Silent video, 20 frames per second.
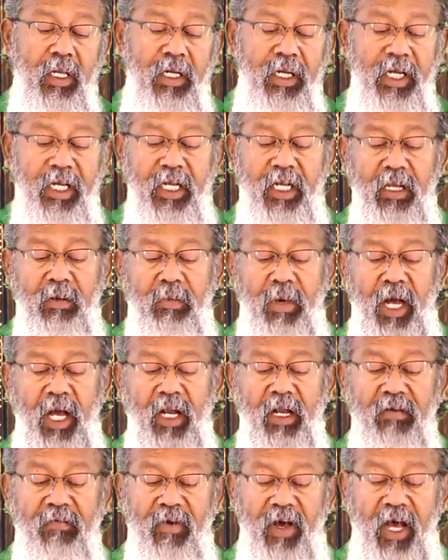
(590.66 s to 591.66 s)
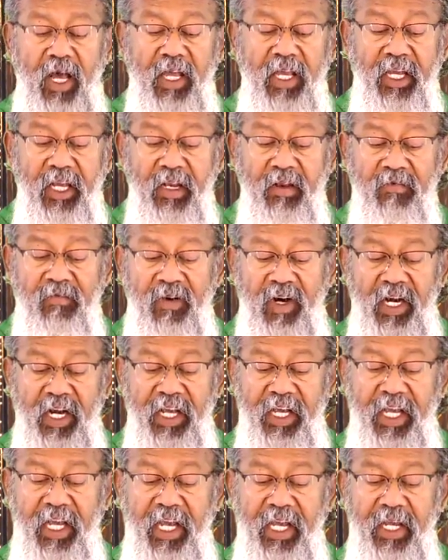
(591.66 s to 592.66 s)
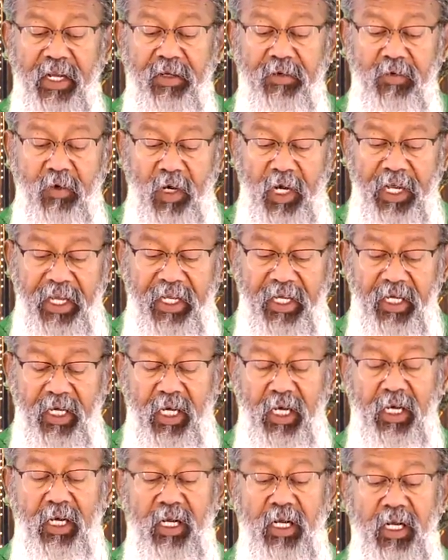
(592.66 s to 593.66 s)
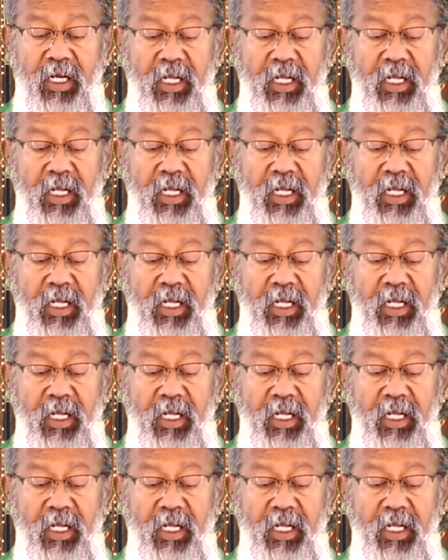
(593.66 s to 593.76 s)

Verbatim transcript: இடுக்கமான வாயில் வழியே நுழையுங்கள்